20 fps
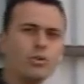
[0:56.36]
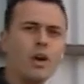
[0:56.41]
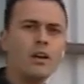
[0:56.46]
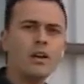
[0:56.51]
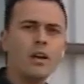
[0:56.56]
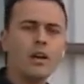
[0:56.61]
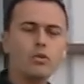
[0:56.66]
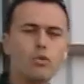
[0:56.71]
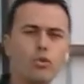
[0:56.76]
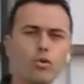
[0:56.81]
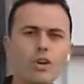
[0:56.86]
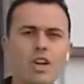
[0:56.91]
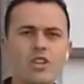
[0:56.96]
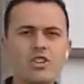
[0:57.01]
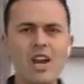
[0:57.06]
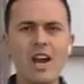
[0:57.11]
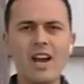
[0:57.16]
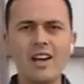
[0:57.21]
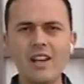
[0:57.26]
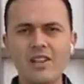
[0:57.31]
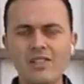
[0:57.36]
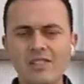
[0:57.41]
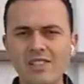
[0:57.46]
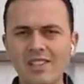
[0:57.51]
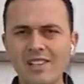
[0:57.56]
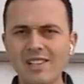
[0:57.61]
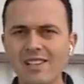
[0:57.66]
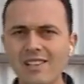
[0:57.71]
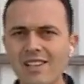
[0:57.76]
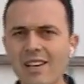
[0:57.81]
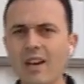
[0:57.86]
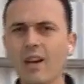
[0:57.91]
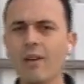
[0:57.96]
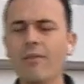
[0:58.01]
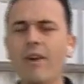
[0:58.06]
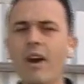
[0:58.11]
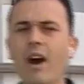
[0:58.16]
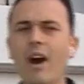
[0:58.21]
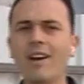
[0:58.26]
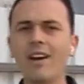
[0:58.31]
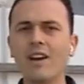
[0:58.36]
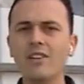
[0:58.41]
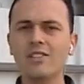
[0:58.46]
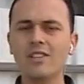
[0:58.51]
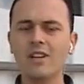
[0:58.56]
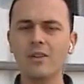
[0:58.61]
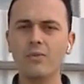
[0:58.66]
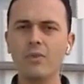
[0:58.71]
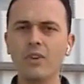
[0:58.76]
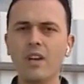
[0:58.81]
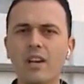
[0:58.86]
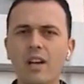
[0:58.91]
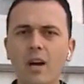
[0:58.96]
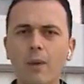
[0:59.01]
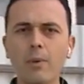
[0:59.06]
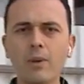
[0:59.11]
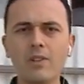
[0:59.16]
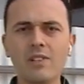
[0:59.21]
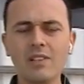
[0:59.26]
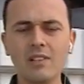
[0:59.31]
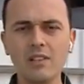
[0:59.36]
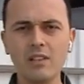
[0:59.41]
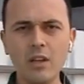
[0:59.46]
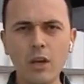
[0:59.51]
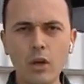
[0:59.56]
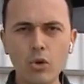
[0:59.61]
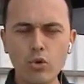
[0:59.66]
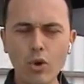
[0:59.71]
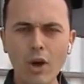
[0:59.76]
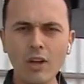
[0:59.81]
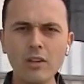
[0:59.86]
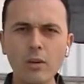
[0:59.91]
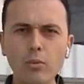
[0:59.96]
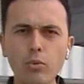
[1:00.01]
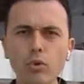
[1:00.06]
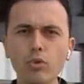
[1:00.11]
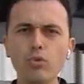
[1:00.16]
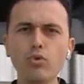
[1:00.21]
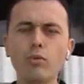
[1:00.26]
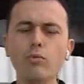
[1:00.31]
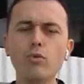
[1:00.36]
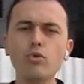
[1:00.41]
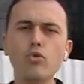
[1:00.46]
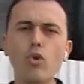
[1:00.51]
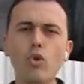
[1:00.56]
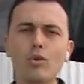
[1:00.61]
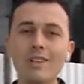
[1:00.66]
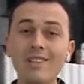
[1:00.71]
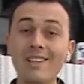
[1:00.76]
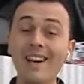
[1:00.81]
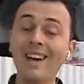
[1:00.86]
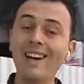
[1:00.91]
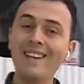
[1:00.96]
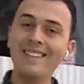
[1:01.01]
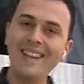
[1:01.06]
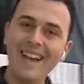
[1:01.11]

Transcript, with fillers: bunlar dün gece yerleştirildi ve araç trafiğine kapatıldı. Şu anda bulunduğumuz noktada